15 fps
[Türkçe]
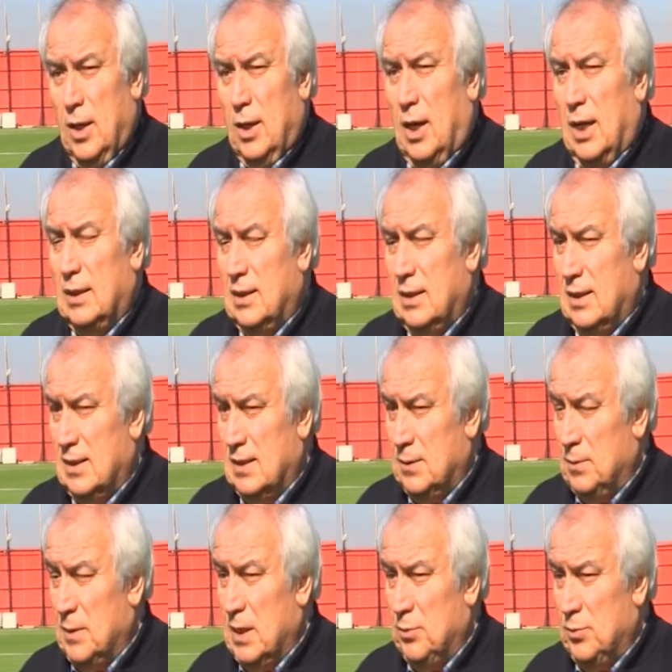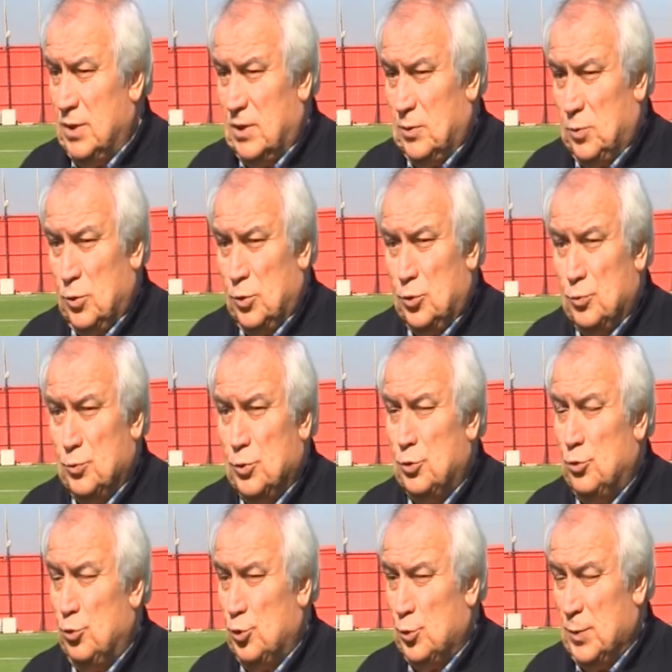atletizmden bir sporcumuz,
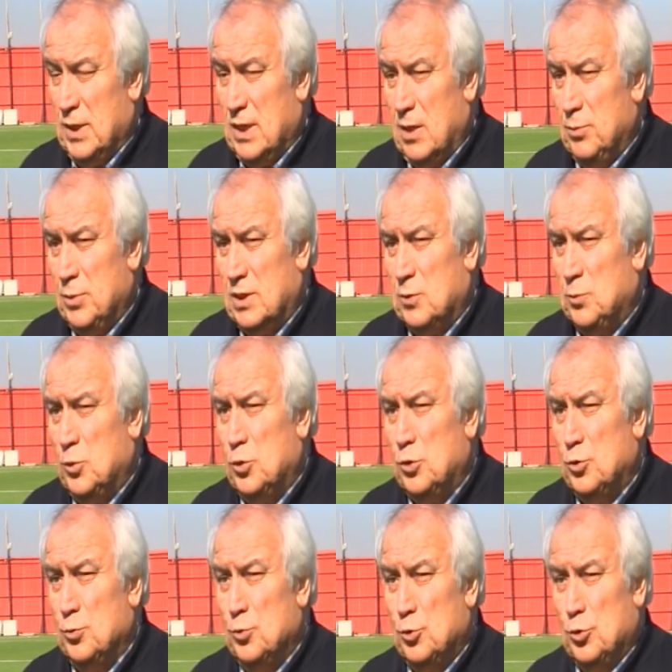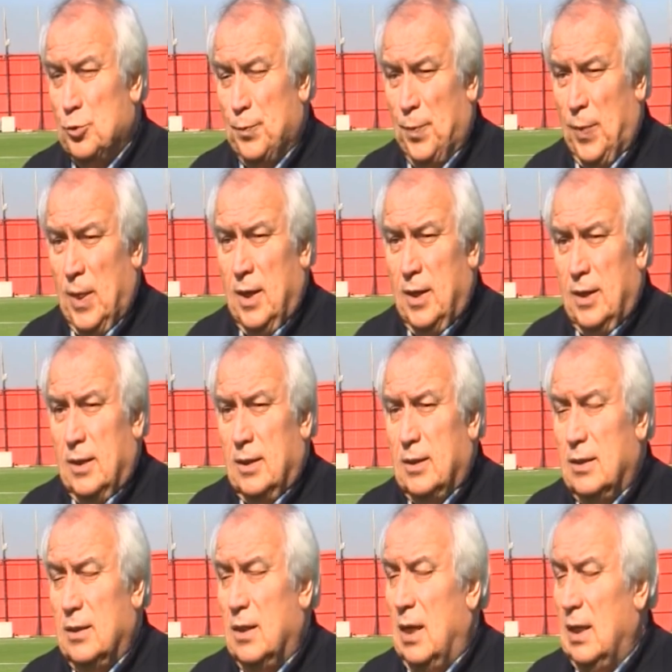yüzmeden bir sporcumuz,
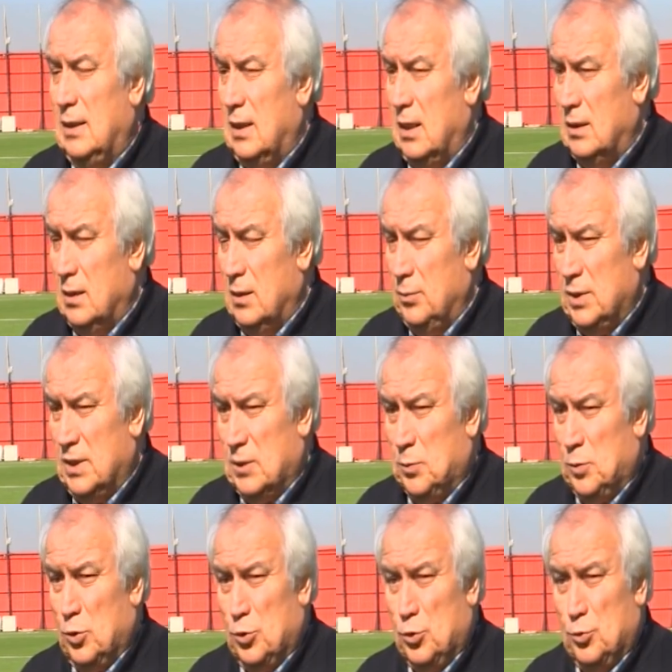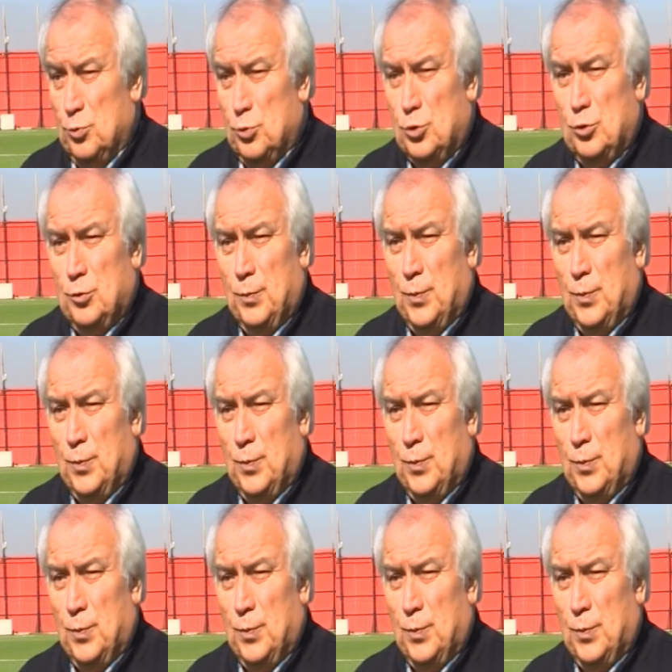e, halterden bir sporcumuz,